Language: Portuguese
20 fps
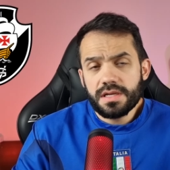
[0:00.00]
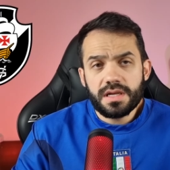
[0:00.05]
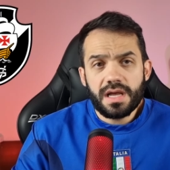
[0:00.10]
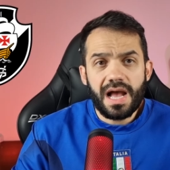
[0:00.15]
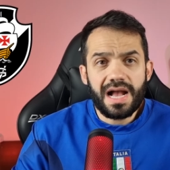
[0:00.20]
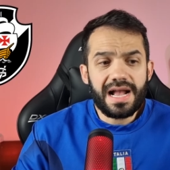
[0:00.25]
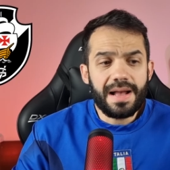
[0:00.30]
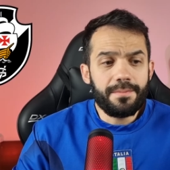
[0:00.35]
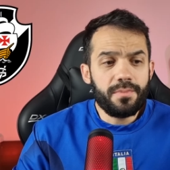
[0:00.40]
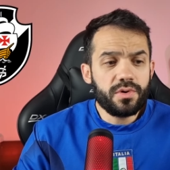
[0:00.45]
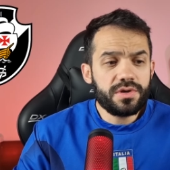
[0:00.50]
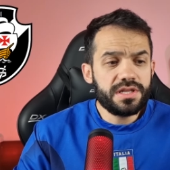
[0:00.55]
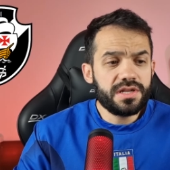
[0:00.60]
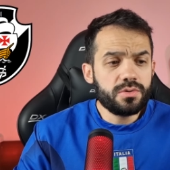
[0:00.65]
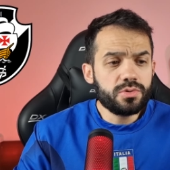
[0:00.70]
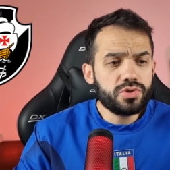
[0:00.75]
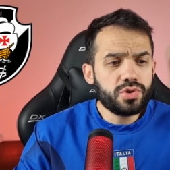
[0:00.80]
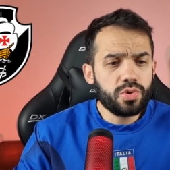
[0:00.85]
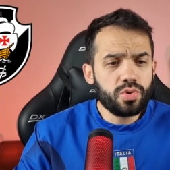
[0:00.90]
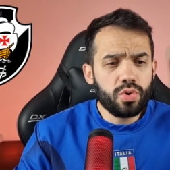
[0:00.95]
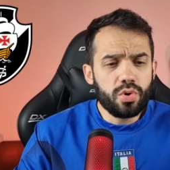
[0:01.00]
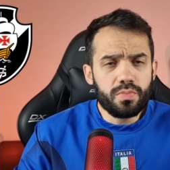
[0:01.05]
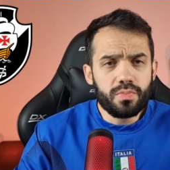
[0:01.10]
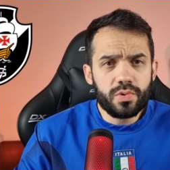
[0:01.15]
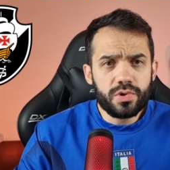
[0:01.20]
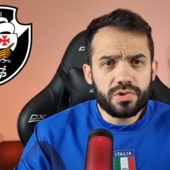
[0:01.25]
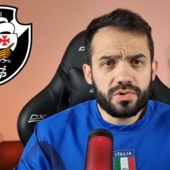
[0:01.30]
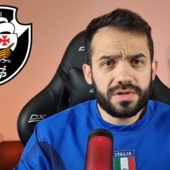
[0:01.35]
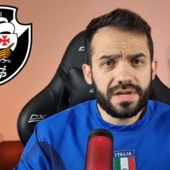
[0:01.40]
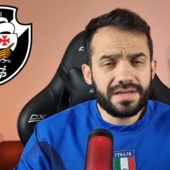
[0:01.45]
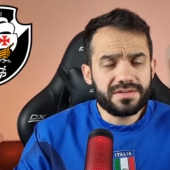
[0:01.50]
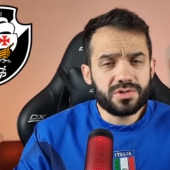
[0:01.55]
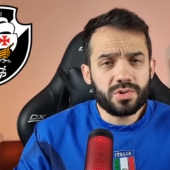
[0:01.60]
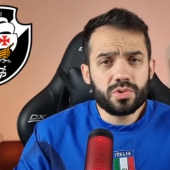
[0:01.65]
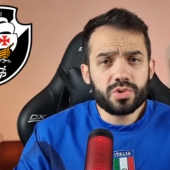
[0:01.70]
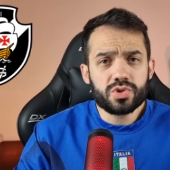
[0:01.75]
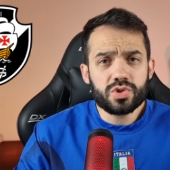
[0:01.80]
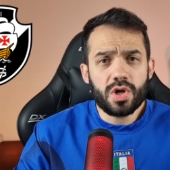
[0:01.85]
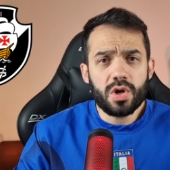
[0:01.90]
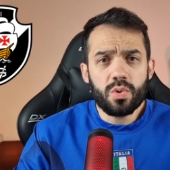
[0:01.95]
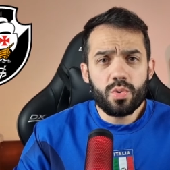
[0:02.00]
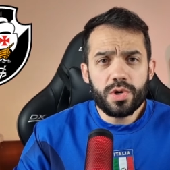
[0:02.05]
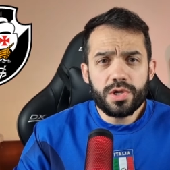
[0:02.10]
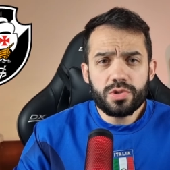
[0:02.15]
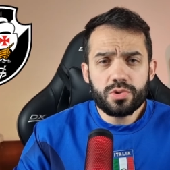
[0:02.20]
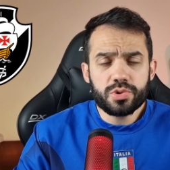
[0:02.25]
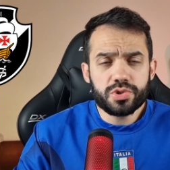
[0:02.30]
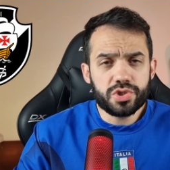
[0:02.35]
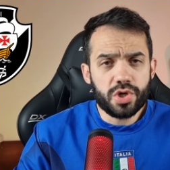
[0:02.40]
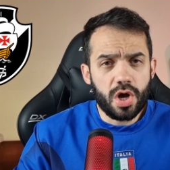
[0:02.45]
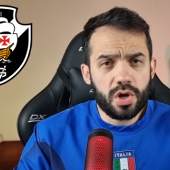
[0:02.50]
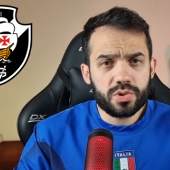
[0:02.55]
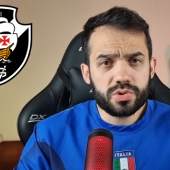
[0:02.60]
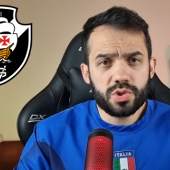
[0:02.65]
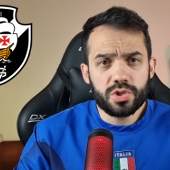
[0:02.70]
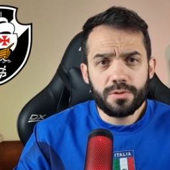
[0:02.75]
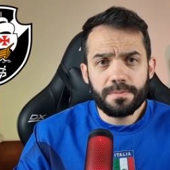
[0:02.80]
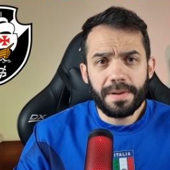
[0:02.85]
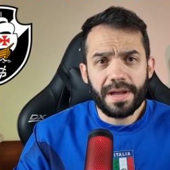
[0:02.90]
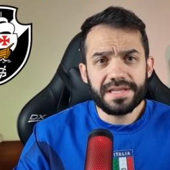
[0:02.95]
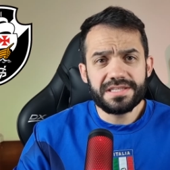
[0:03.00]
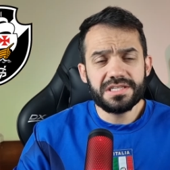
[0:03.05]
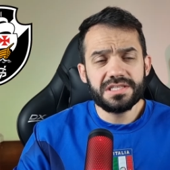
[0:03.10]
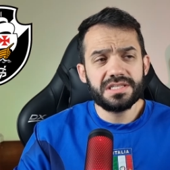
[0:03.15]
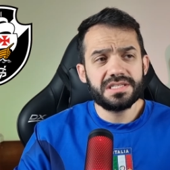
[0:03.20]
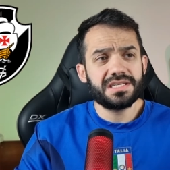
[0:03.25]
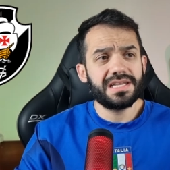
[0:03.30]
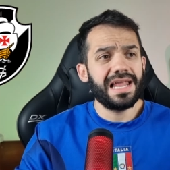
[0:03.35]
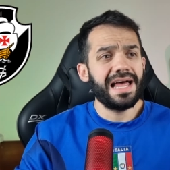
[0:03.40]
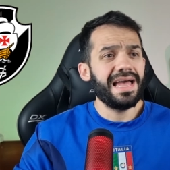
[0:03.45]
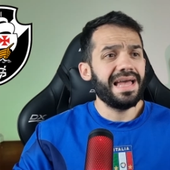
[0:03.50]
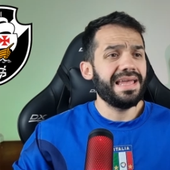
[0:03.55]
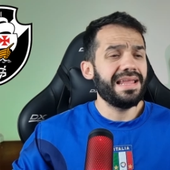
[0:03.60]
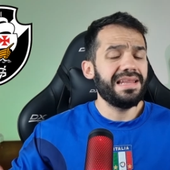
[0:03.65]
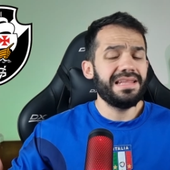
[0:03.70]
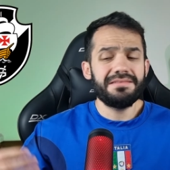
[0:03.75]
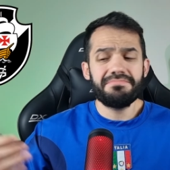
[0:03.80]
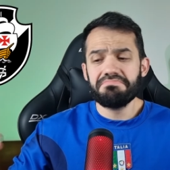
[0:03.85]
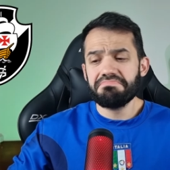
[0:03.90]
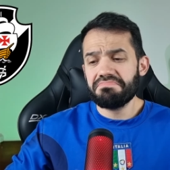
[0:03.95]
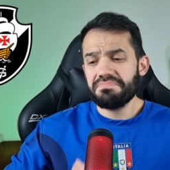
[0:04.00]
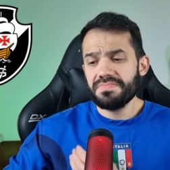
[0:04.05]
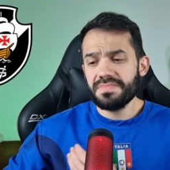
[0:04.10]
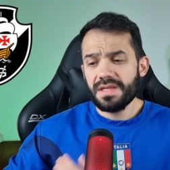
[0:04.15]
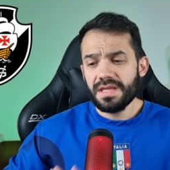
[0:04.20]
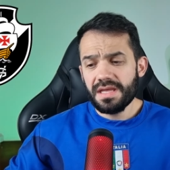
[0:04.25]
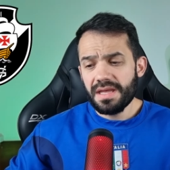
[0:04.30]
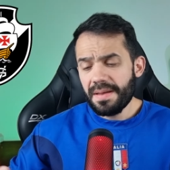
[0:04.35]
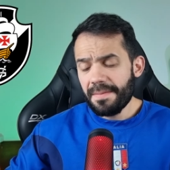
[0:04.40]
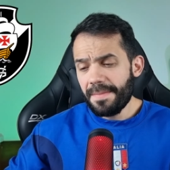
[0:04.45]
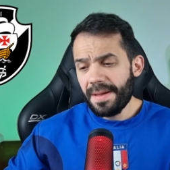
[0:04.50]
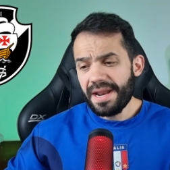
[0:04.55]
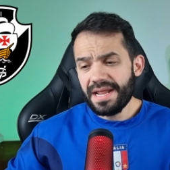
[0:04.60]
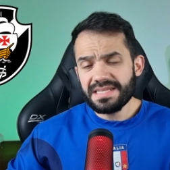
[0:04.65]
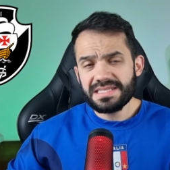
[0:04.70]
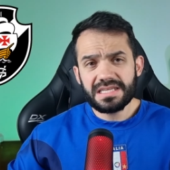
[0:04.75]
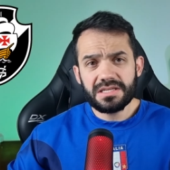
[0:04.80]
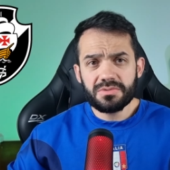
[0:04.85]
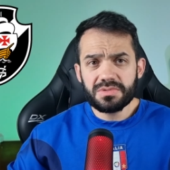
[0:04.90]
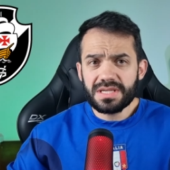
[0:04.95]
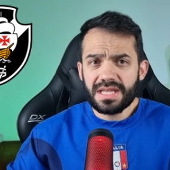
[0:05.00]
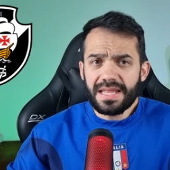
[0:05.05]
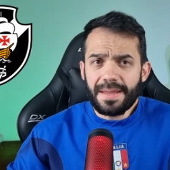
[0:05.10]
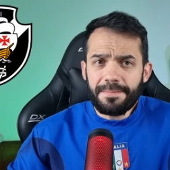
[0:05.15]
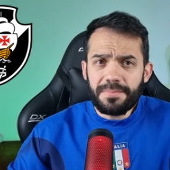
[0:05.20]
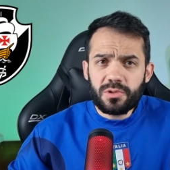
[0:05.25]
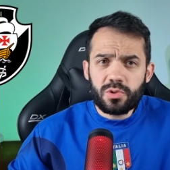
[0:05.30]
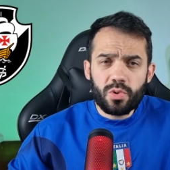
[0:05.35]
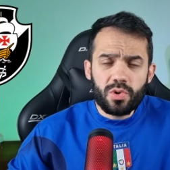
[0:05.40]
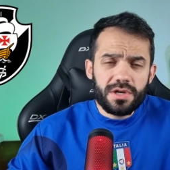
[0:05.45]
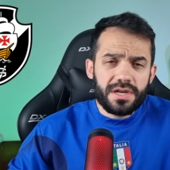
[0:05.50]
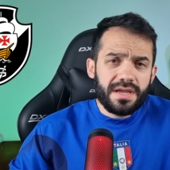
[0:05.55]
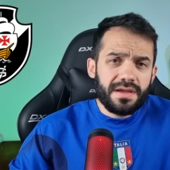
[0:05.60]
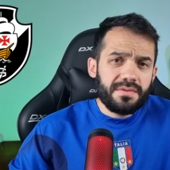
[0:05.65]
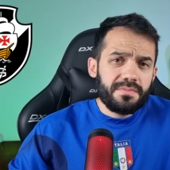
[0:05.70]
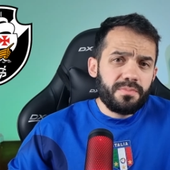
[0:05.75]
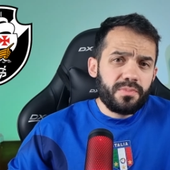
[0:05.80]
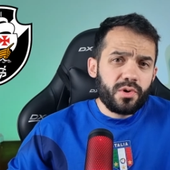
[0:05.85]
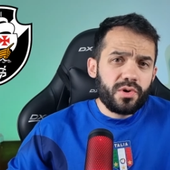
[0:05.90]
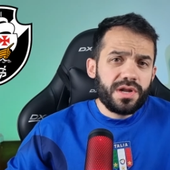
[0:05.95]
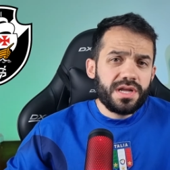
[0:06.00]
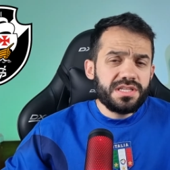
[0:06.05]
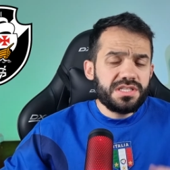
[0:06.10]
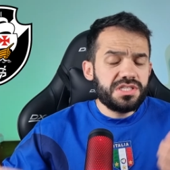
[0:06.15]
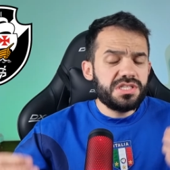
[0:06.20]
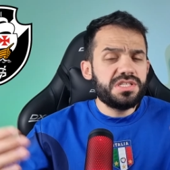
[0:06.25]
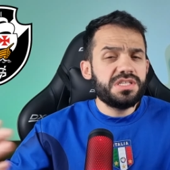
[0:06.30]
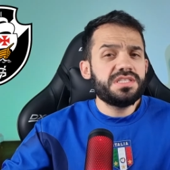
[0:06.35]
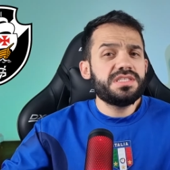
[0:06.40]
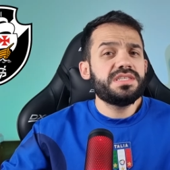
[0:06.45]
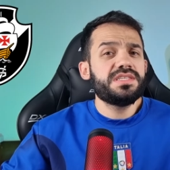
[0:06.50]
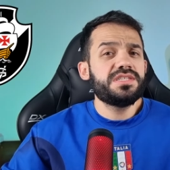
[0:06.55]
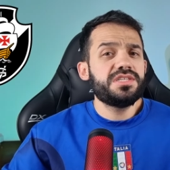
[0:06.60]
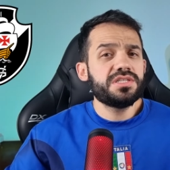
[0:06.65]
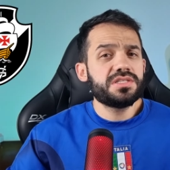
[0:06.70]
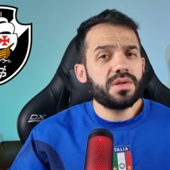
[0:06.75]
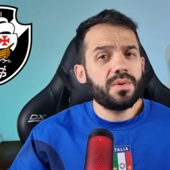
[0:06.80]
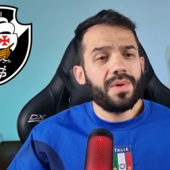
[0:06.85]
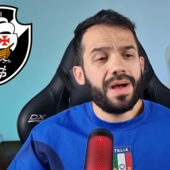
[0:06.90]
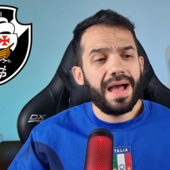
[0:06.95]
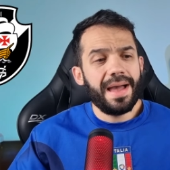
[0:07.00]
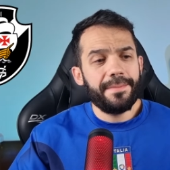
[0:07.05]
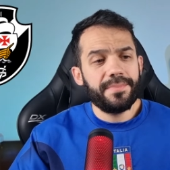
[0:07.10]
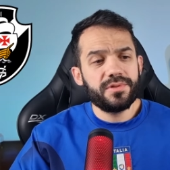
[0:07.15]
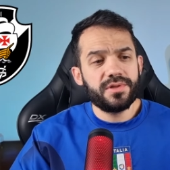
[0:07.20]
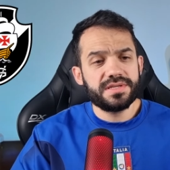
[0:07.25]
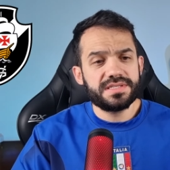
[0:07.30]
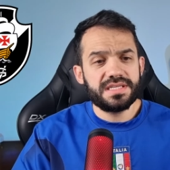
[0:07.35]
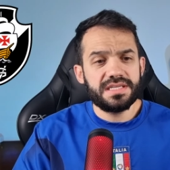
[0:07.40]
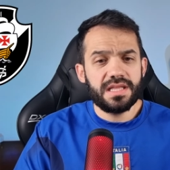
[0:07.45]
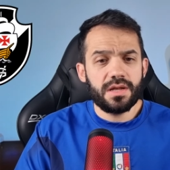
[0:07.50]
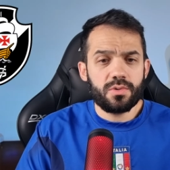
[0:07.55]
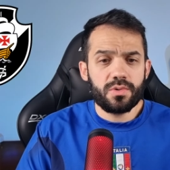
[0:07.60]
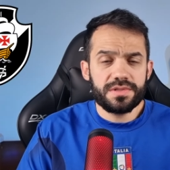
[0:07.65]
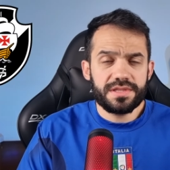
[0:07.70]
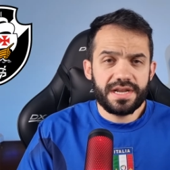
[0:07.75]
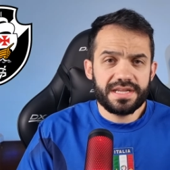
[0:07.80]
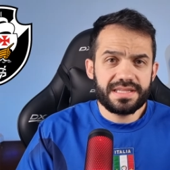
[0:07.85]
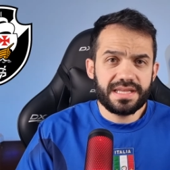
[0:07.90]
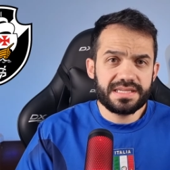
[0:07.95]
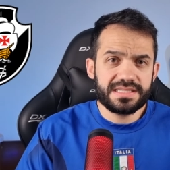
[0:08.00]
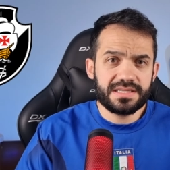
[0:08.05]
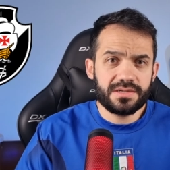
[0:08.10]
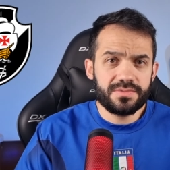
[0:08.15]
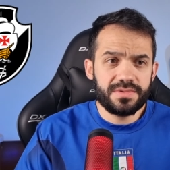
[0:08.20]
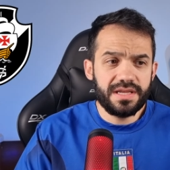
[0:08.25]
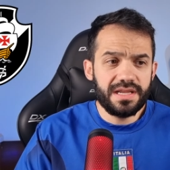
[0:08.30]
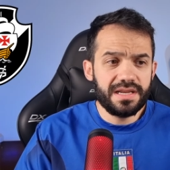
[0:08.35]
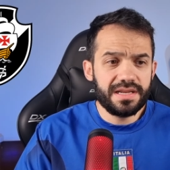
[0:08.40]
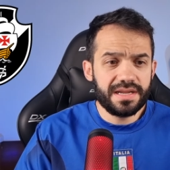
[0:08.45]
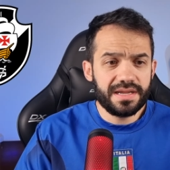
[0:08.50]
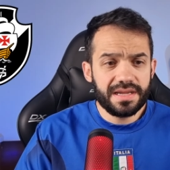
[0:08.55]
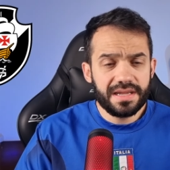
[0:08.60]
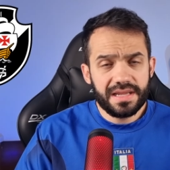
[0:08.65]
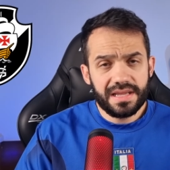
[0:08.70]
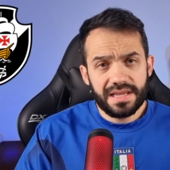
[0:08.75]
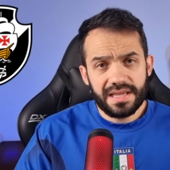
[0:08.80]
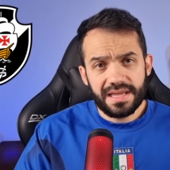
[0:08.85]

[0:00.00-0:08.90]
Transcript: acabou que não jogou muito, né? Jogou só oito jogos, oito partidas e lá ele parece que não se adaptou, né, pro Nantes desistir tão rápido assim da contratação dele, né?